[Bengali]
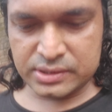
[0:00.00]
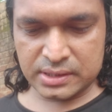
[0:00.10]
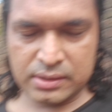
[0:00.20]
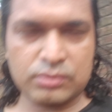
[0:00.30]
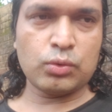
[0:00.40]

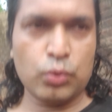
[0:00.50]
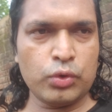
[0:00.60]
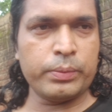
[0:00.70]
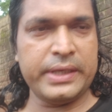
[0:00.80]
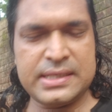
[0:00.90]
যেটা
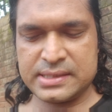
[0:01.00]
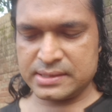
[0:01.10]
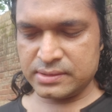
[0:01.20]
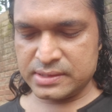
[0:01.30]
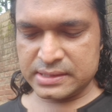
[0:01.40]
করবে
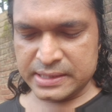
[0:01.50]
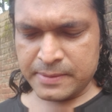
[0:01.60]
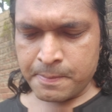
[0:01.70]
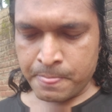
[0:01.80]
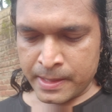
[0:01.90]
সেটা হচ্ছে যে
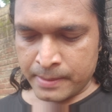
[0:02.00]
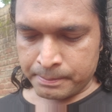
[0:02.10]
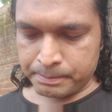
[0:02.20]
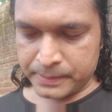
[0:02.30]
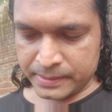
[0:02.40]

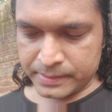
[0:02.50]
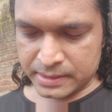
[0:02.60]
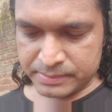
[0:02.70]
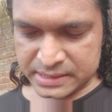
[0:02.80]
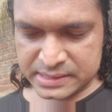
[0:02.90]

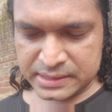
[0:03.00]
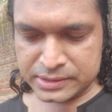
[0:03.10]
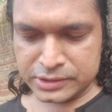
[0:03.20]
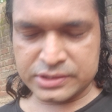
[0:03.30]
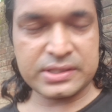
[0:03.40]
বেসিক
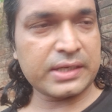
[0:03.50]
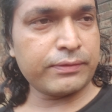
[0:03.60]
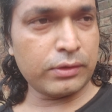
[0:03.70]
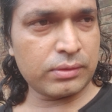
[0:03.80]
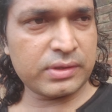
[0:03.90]
জিনিসটাকে
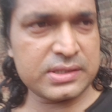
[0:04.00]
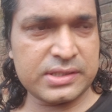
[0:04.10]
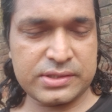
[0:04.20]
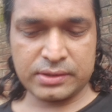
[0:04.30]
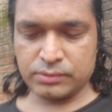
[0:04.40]
ফলো করার
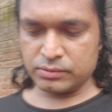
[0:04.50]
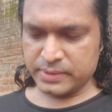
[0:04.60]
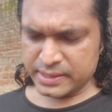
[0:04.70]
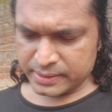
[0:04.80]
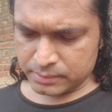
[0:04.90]
চেষ্টা
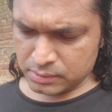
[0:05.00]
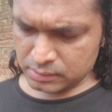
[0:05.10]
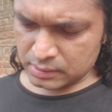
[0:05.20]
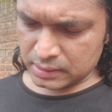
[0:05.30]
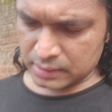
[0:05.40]
করবে এবং
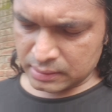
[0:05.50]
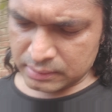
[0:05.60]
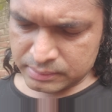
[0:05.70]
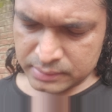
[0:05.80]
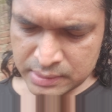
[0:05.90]

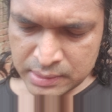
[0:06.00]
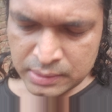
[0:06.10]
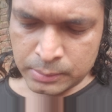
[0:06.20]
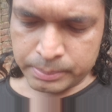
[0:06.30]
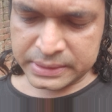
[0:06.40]

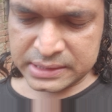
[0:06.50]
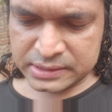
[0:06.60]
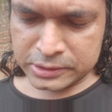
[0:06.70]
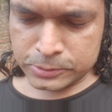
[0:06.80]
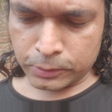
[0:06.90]
বেসিক
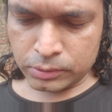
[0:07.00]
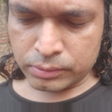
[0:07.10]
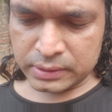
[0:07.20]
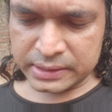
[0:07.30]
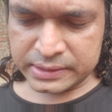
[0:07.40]
জিনিস ফলো
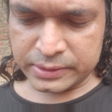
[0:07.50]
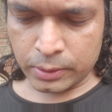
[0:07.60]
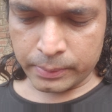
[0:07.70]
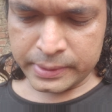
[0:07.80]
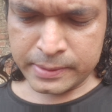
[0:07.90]
করলে কি
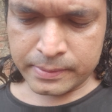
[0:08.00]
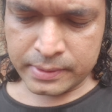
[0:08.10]
হবে